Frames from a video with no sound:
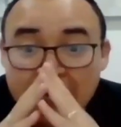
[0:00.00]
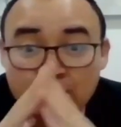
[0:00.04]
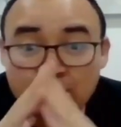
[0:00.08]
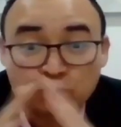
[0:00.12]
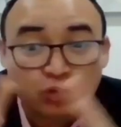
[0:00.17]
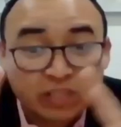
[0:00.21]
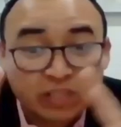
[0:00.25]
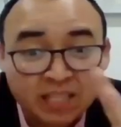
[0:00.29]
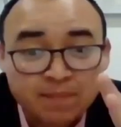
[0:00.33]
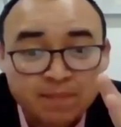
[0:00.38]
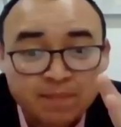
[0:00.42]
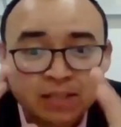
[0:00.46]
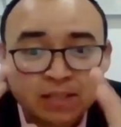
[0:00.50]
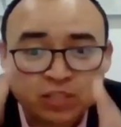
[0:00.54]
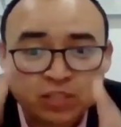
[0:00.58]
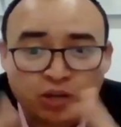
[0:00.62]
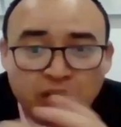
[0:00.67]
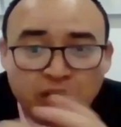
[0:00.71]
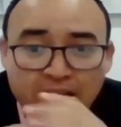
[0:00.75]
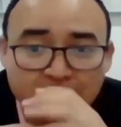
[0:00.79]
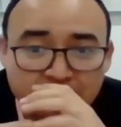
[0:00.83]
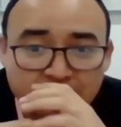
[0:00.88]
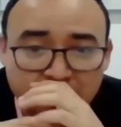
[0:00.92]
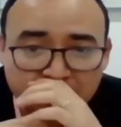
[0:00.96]
últimas
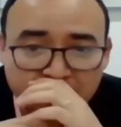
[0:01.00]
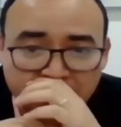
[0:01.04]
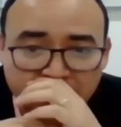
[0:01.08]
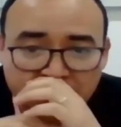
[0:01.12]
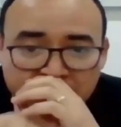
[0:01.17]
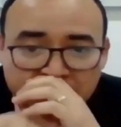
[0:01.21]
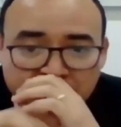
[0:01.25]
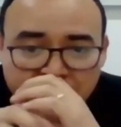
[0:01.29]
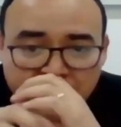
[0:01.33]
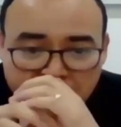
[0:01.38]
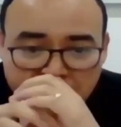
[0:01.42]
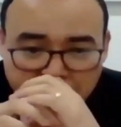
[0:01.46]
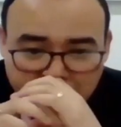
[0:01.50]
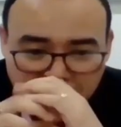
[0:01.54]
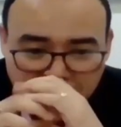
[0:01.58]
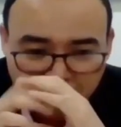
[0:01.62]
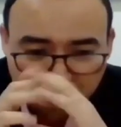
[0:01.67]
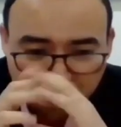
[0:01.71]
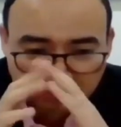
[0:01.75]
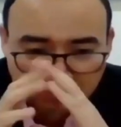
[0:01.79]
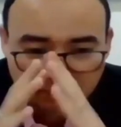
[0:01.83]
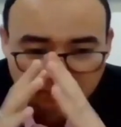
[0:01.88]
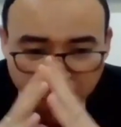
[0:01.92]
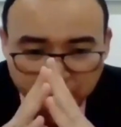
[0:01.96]
horas
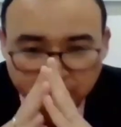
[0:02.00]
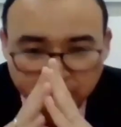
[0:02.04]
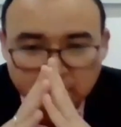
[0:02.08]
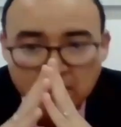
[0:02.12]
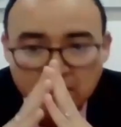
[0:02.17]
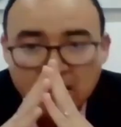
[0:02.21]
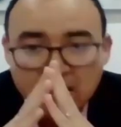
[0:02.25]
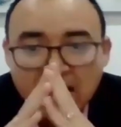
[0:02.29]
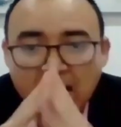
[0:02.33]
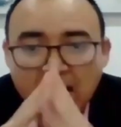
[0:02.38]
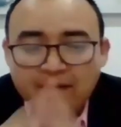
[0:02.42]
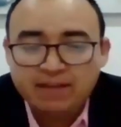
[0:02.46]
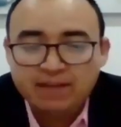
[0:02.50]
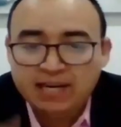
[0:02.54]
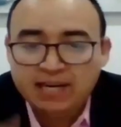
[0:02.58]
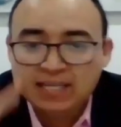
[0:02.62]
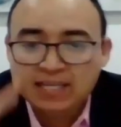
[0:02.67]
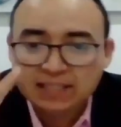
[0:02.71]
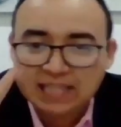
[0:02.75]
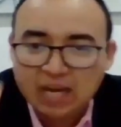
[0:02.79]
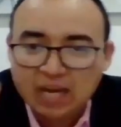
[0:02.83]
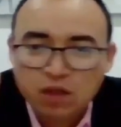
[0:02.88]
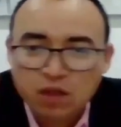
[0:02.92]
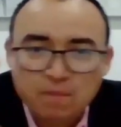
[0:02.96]

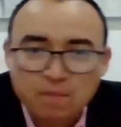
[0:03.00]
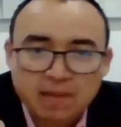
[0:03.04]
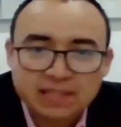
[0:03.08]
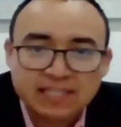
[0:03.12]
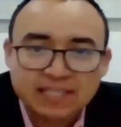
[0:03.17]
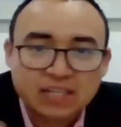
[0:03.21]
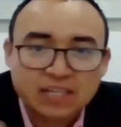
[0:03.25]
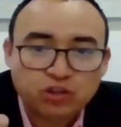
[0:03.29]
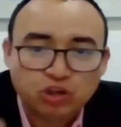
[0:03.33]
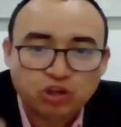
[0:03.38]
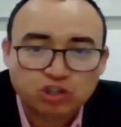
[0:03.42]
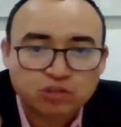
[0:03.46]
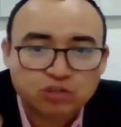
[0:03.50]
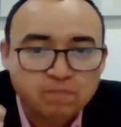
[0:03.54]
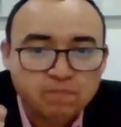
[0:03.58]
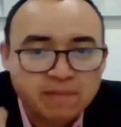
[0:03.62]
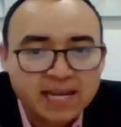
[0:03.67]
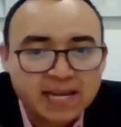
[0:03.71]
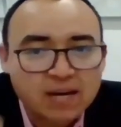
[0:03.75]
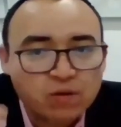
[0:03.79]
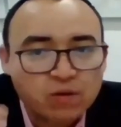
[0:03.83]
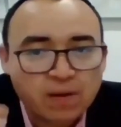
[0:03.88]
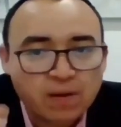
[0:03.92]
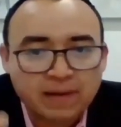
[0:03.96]
habían entrado más de
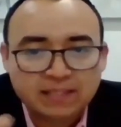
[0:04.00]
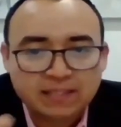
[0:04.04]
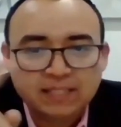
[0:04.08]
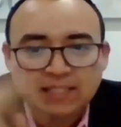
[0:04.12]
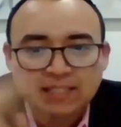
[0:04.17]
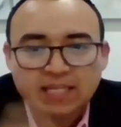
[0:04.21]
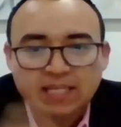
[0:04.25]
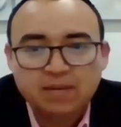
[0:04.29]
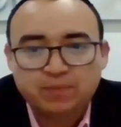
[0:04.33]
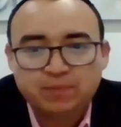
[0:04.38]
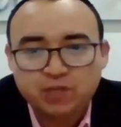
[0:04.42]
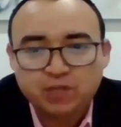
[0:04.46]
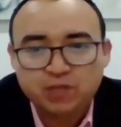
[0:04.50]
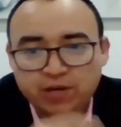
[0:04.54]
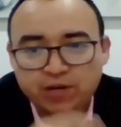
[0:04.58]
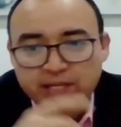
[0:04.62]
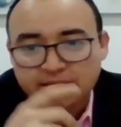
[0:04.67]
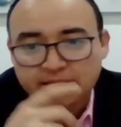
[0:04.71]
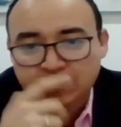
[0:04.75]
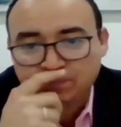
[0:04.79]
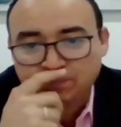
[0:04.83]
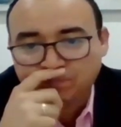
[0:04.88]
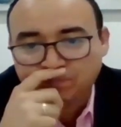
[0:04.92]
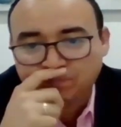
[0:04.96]
2.000 nuevas
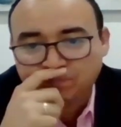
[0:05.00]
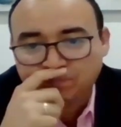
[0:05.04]
inscripciones.